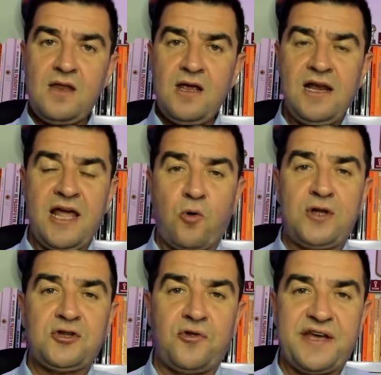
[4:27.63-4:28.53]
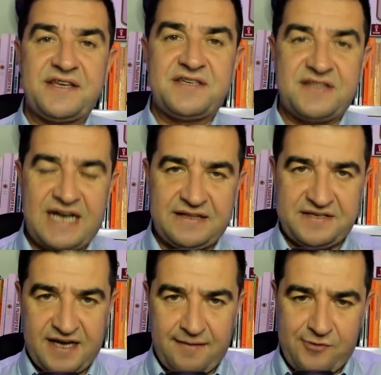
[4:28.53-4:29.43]
les cuento de qué se trata
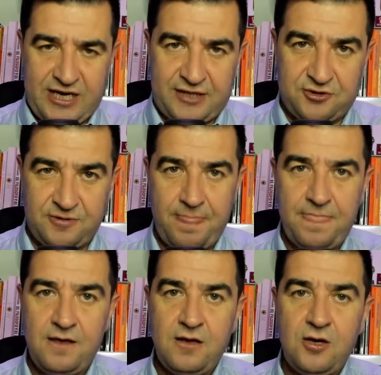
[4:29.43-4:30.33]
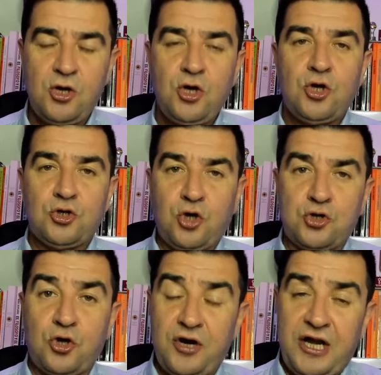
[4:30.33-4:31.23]
ese campeonato. Dos
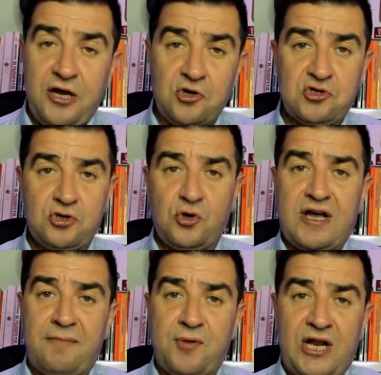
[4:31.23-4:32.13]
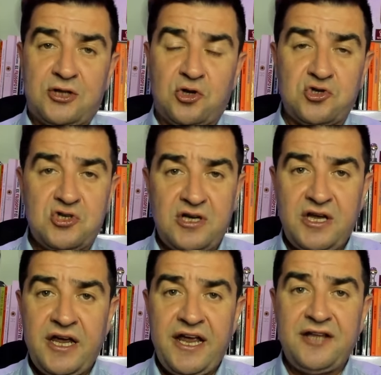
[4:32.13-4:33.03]
torneos, dos campeonatos
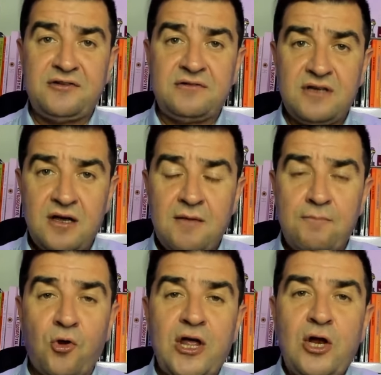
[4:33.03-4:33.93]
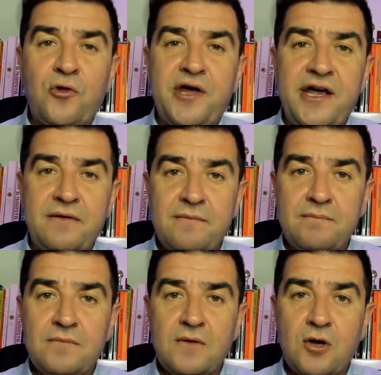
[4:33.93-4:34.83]
en modelo de
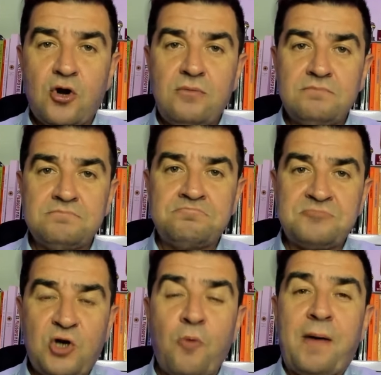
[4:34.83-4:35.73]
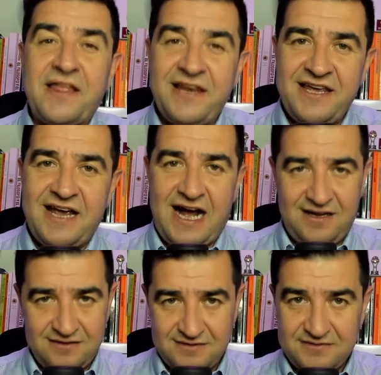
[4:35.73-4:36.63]
mm, Copa de
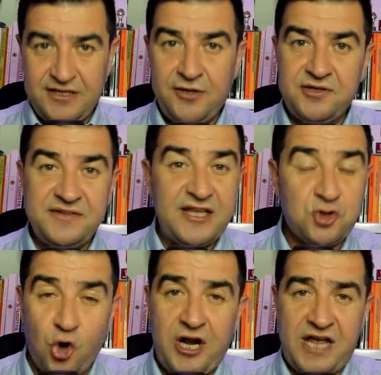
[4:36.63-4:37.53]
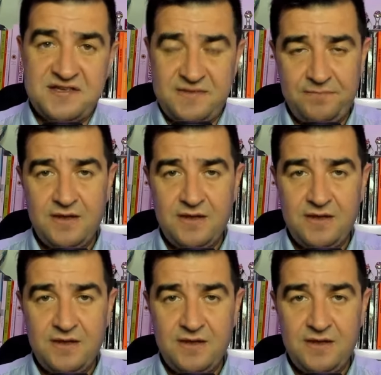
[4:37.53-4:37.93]
Liga, de, zonas,